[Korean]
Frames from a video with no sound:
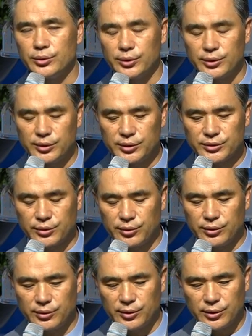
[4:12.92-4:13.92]
예,
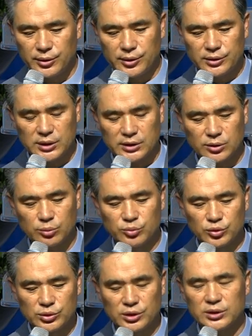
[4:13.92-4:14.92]
그래서 이 찾아온
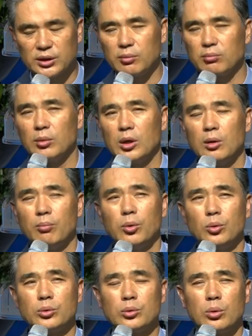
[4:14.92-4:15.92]
분들이 그냥
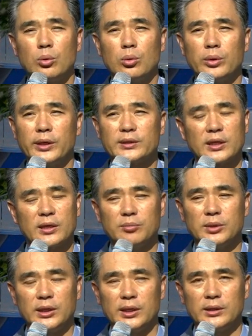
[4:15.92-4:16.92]
보통의
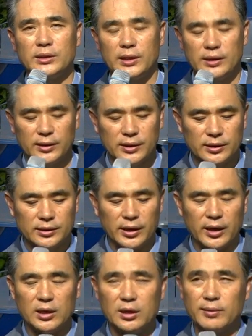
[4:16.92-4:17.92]
사람들이 아니다.
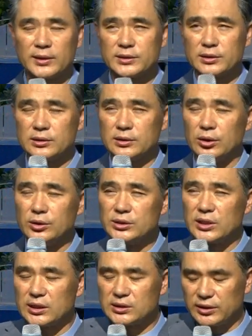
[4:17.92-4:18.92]
근데 엘리바스는
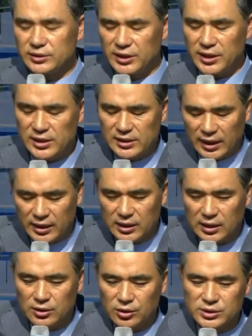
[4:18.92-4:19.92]
연장자, 제일
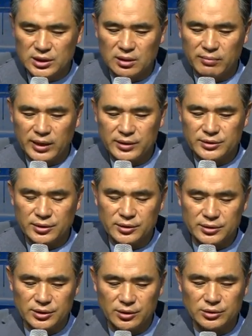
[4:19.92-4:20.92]
나이가 연세가 많으셔요.
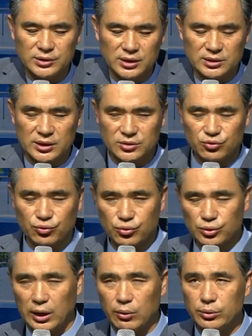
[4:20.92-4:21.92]
그래서 연장자
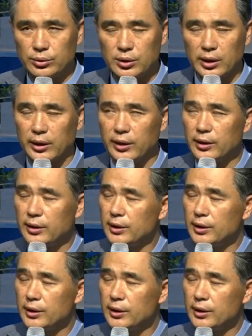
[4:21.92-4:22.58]
순으로 나오는데